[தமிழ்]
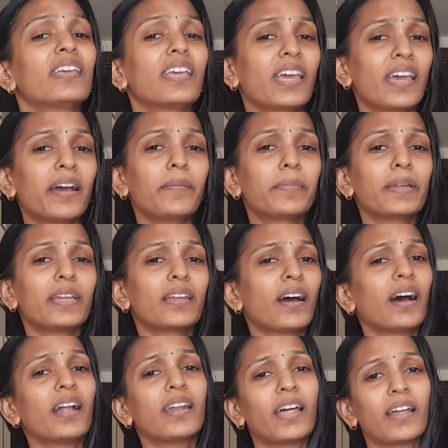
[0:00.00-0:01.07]
ஏன்
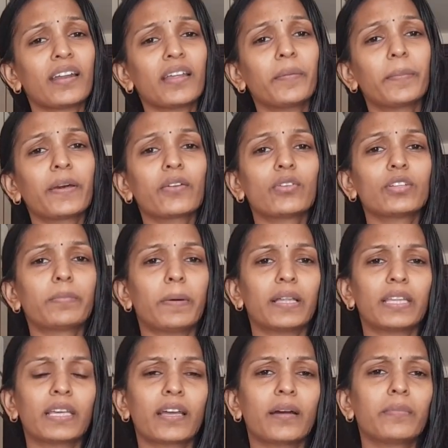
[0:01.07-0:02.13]
அப்படின்னா நிறைய பேர் வந்து
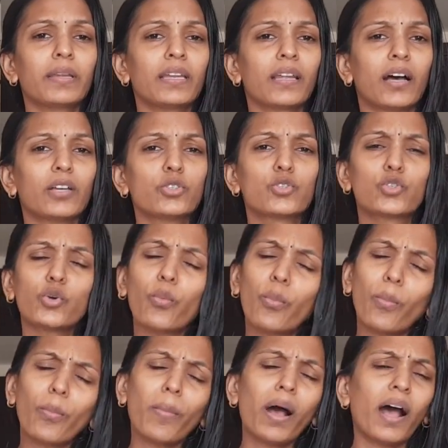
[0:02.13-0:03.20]
பார்த்தீங்க அப்படின்னா
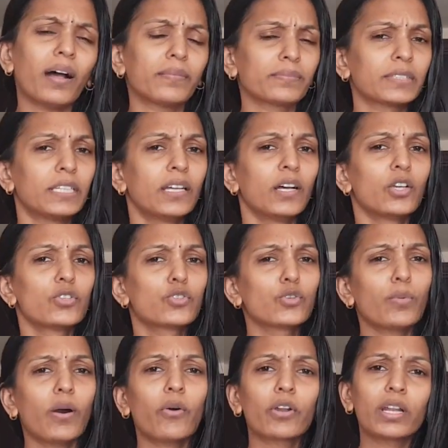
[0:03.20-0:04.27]
சும்மா
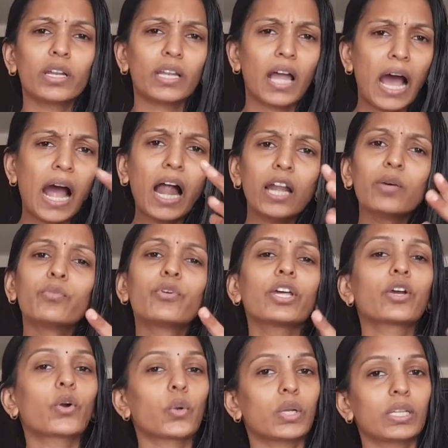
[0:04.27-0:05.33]
சும்மா ஒரு நாலு முடி
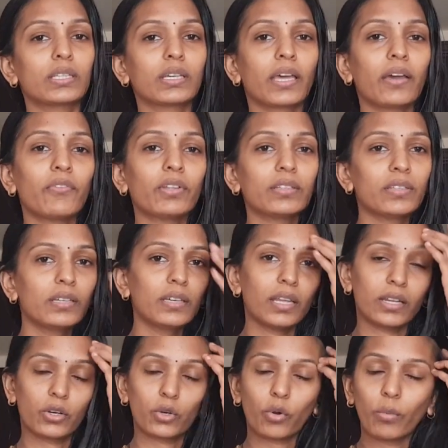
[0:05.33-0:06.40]
கொட்டுறதுக்கே வந்து
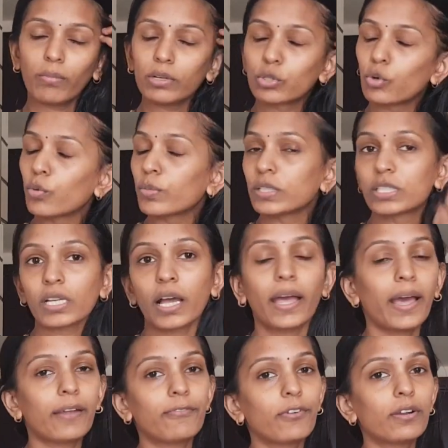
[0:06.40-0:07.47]
எனக்கு ரொம்ப டூ மச்சாக
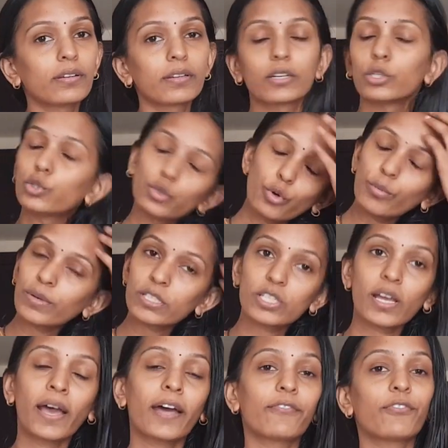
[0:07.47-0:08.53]
ஹேர் ஃபால் இருக்குது டூ
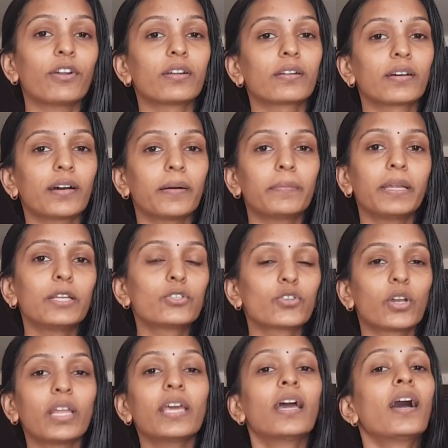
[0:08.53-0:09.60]
மச்சாக ஹேர் ஃபால் இருக்குது அப்படின்னு
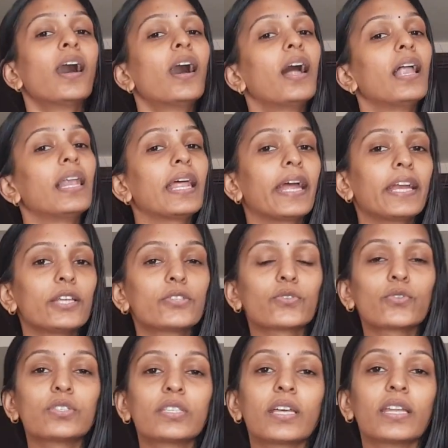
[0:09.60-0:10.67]
சொல்லி
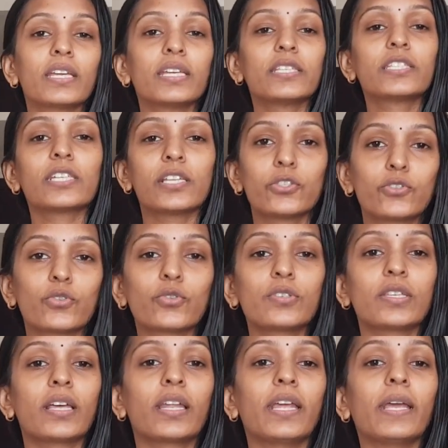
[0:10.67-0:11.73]
லேடிஸும் சரி
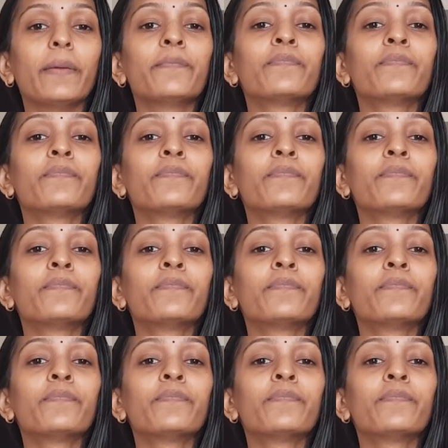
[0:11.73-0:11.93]
ஜென்ஸும் சரி